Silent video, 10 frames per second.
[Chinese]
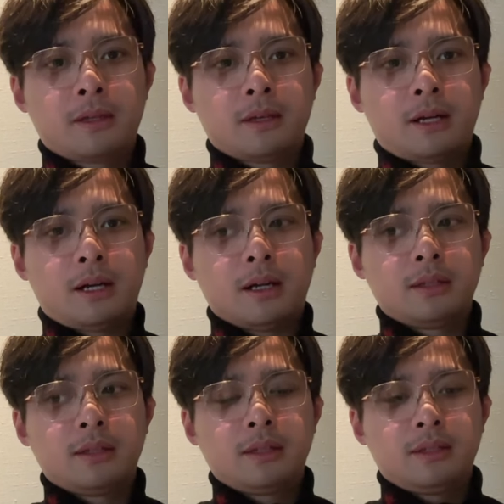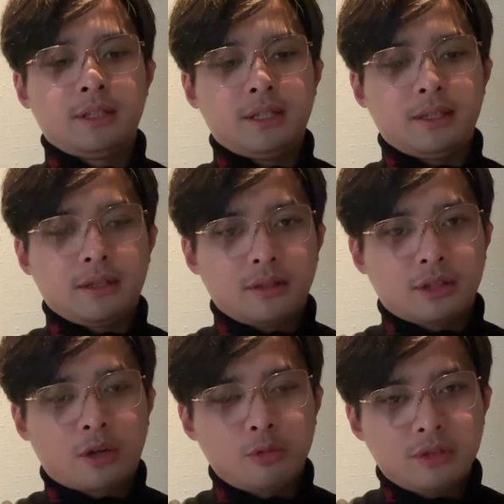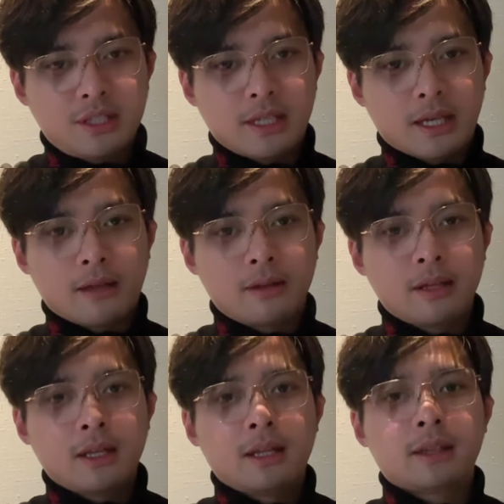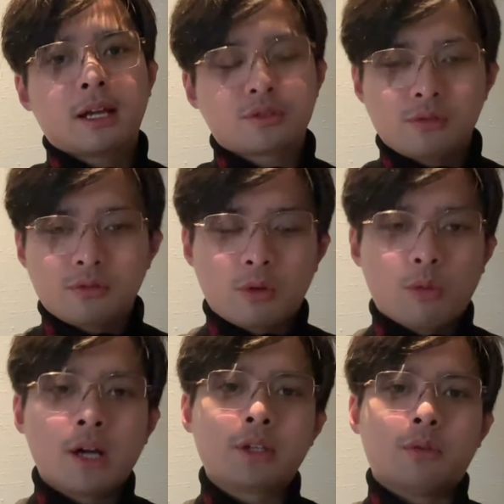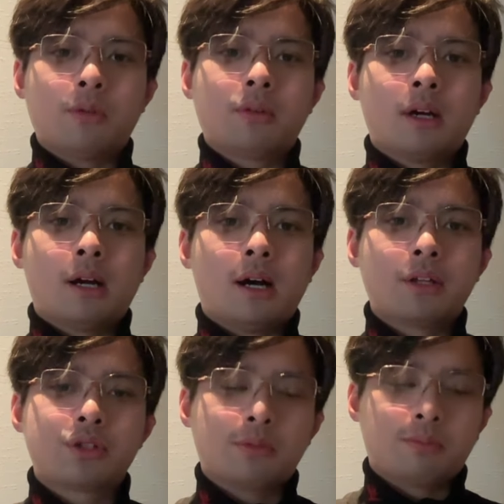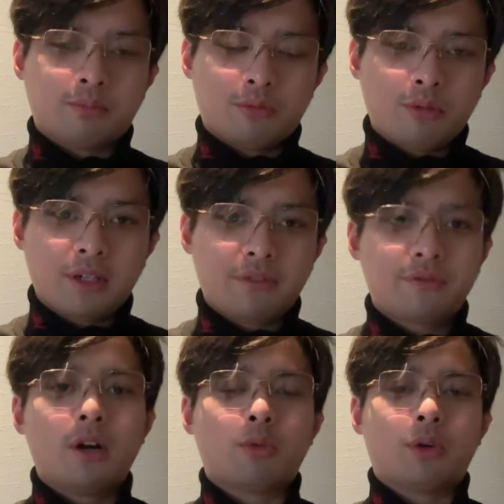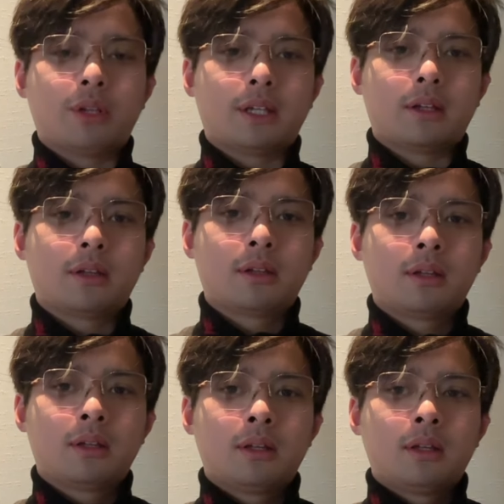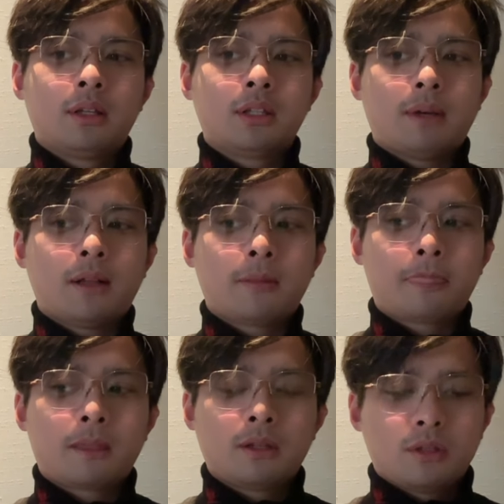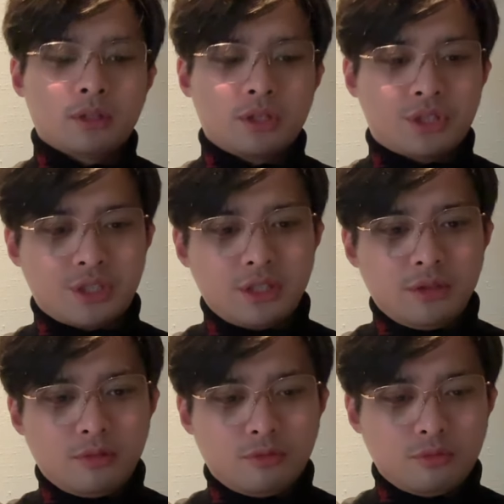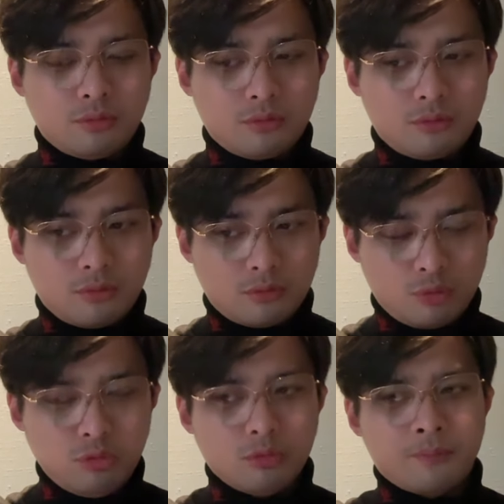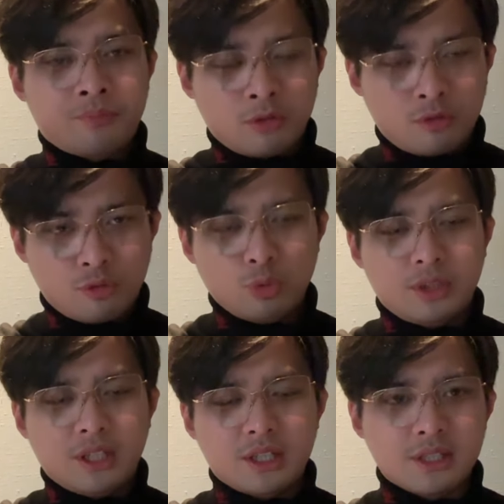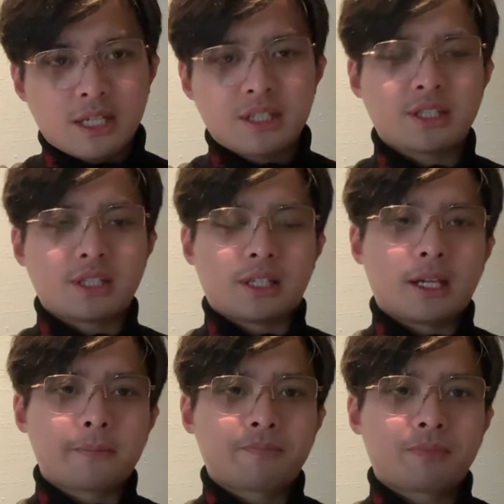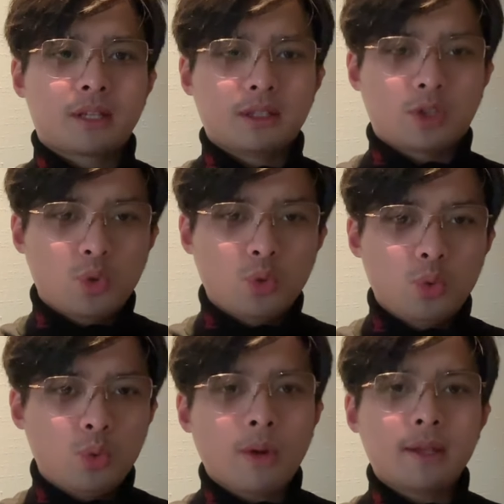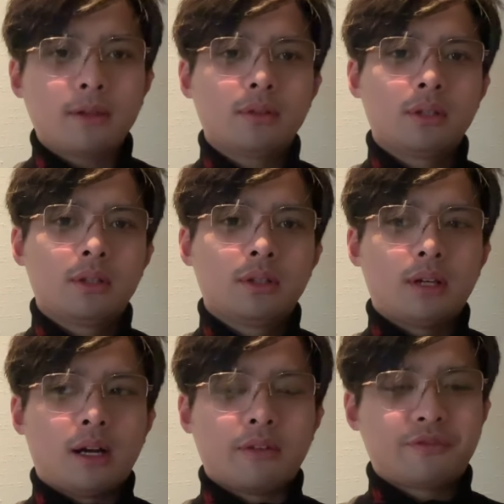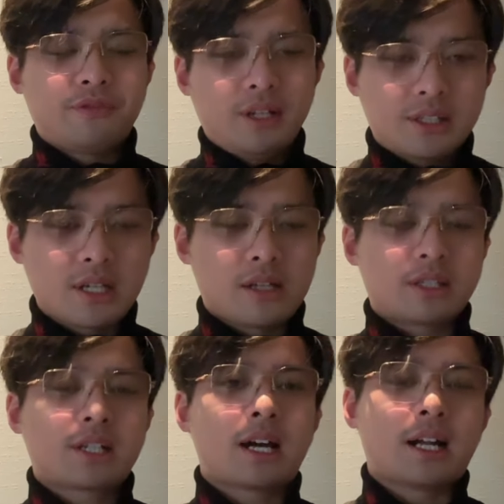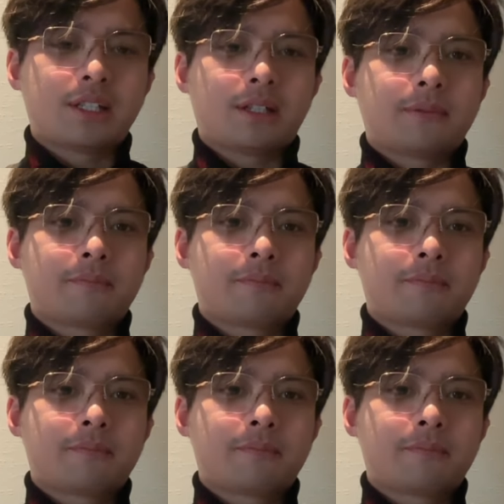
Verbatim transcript: 啊，你投铁，那中国网友啊就不会放过你，对吧？极兔速递这家企业，它的公关啊非常差劲，